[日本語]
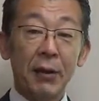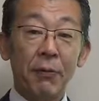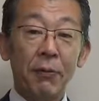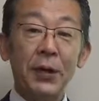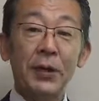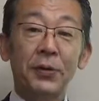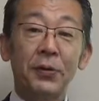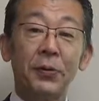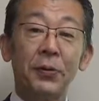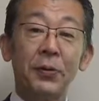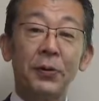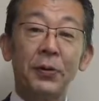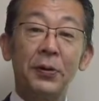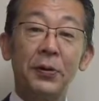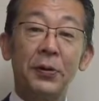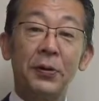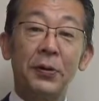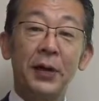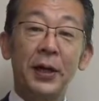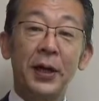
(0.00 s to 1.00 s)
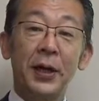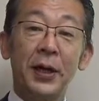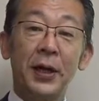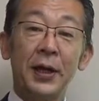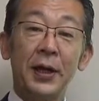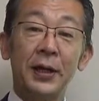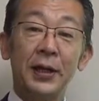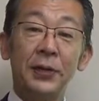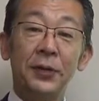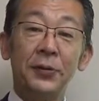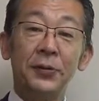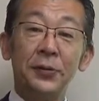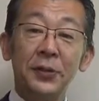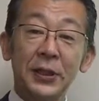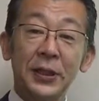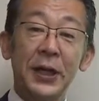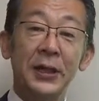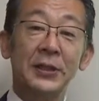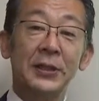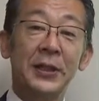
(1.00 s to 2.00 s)
割と、えー緩い
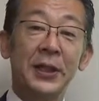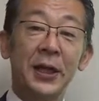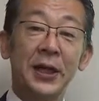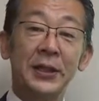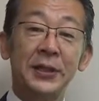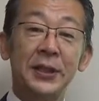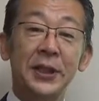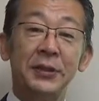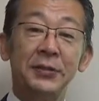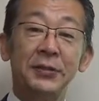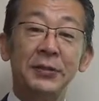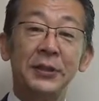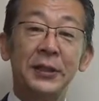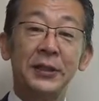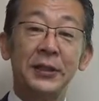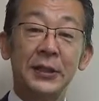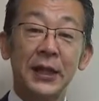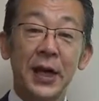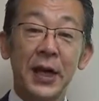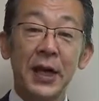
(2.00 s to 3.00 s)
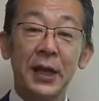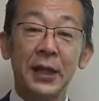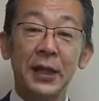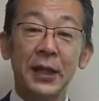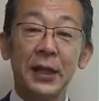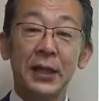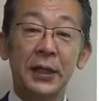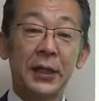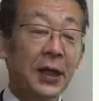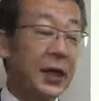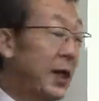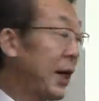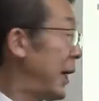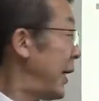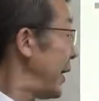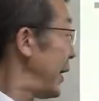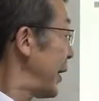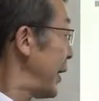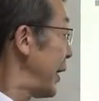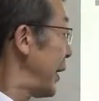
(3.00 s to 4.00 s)
感じで入っていくんですがなかなか、
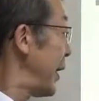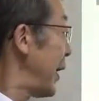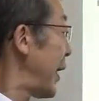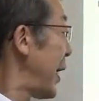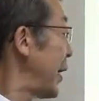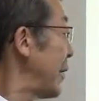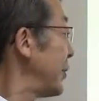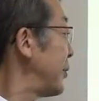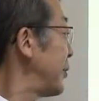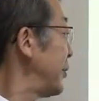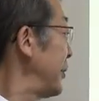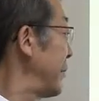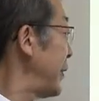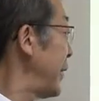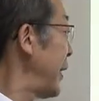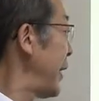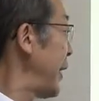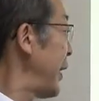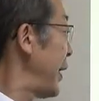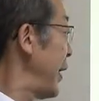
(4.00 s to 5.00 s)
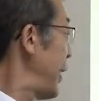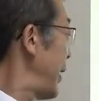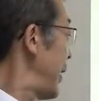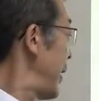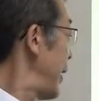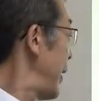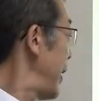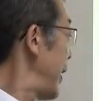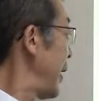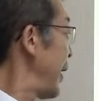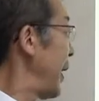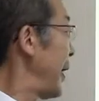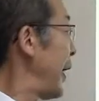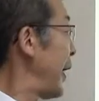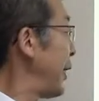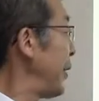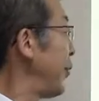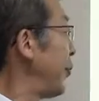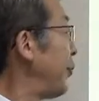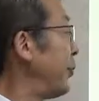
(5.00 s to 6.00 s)
えー、張り付いて、
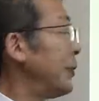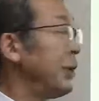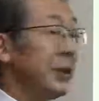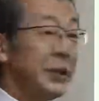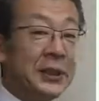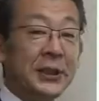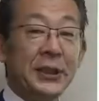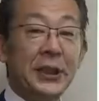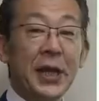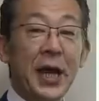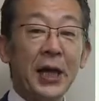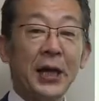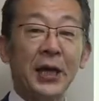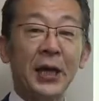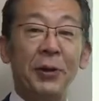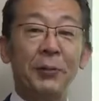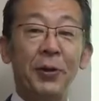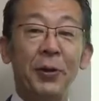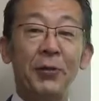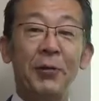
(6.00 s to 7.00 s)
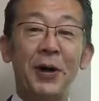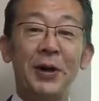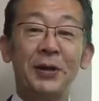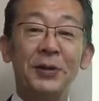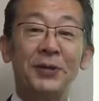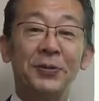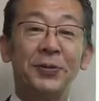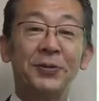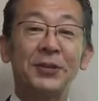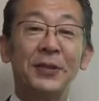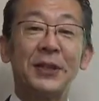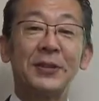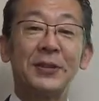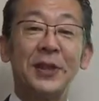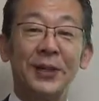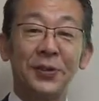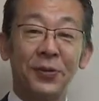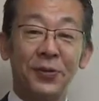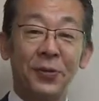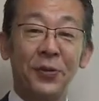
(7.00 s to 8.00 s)
えー、日本一諦めの悪い
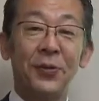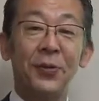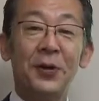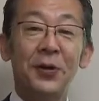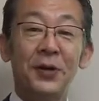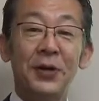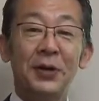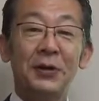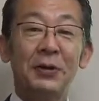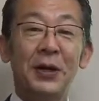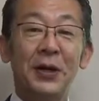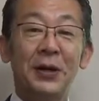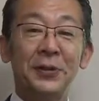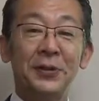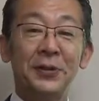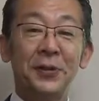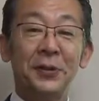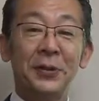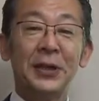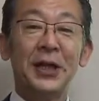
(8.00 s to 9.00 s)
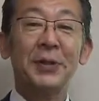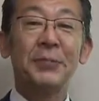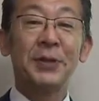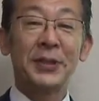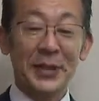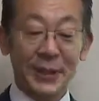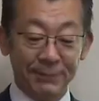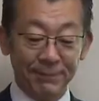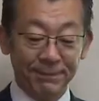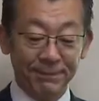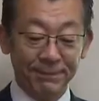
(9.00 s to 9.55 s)
コンサルタントと言われるようになりました